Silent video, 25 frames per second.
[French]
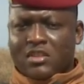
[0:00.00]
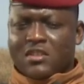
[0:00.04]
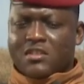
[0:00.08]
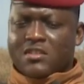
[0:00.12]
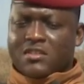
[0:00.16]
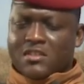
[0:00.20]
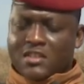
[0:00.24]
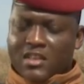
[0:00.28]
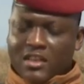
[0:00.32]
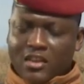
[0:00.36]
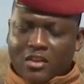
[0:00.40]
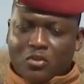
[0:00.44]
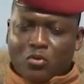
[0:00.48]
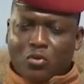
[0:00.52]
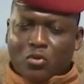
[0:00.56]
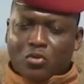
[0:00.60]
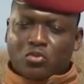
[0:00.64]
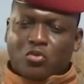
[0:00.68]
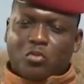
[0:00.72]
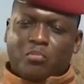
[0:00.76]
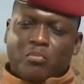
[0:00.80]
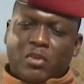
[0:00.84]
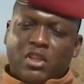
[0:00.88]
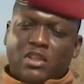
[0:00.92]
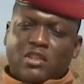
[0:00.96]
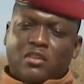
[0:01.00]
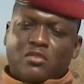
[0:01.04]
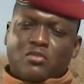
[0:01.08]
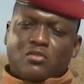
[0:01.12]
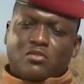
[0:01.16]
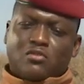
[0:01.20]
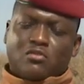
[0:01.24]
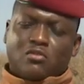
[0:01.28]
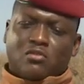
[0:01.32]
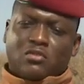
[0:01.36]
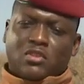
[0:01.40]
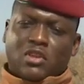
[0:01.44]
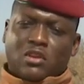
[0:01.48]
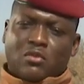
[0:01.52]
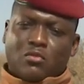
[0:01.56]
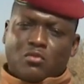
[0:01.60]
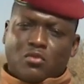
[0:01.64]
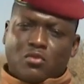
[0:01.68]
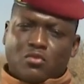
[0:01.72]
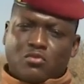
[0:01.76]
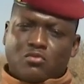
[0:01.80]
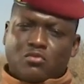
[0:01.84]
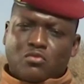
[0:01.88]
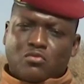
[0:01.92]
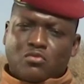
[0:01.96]
Cinq autres bataillons sont en
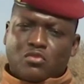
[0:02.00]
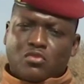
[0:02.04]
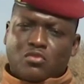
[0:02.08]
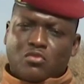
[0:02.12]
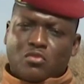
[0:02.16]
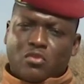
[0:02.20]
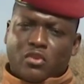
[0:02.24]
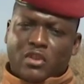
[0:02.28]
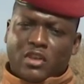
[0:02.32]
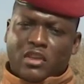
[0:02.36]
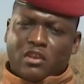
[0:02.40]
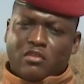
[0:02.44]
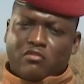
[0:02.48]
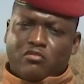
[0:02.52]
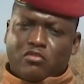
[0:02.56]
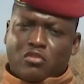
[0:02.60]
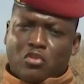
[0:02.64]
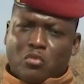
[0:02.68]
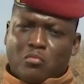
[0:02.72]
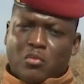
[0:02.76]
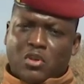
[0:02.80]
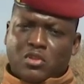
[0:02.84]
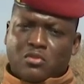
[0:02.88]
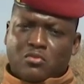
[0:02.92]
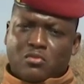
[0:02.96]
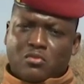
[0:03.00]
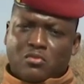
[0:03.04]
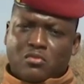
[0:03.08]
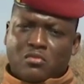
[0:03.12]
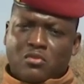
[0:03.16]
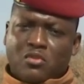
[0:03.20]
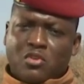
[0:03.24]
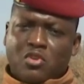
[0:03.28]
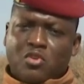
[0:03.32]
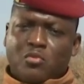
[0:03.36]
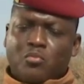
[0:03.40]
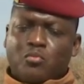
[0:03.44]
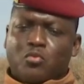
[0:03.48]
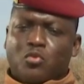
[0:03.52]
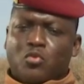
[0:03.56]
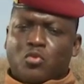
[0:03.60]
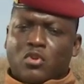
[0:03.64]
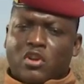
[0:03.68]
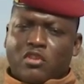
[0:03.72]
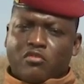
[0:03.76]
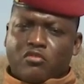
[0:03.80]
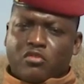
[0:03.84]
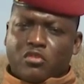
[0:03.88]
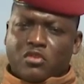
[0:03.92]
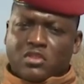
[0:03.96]
constitution et en formation pour
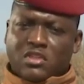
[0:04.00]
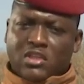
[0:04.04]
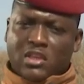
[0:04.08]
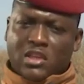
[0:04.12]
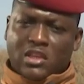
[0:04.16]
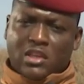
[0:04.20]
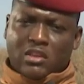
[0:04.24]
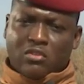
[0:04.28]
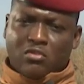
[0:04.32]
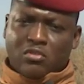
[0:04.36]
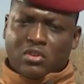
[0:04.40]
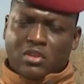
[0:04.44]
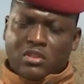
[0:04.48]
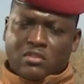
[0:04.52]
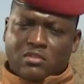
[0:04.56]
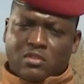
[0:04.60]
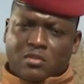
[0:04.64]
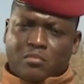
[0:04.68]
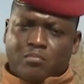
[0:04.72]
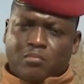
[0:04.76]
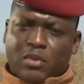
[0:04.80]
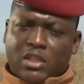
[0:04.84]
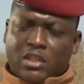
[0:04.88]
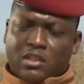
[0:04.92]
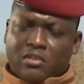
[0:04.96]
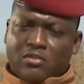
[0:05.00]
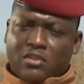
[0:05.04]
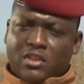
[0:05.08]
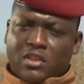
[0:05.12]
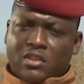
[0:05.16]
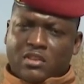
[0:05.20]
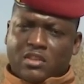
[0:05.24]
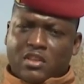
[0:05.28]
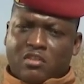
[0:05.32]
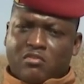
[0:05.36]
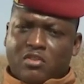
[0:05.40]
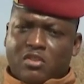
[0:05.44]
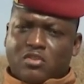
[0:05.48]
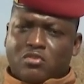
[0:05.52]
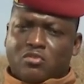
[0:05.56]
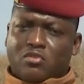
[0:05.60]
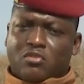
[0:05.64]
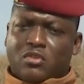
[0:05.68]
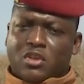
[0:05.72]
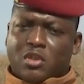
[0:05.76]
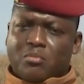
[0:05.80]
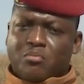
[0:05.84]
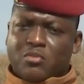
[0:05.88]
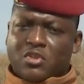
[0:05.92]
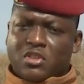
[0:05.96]
renforcer les rangs de ce bataillon d'intervention
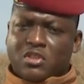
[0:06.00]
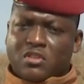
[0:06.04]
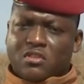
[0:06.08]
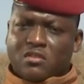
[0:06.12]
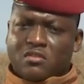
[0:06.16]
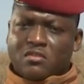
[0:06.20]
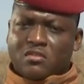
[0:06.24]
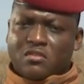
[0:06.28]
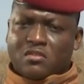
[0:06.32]
rapide.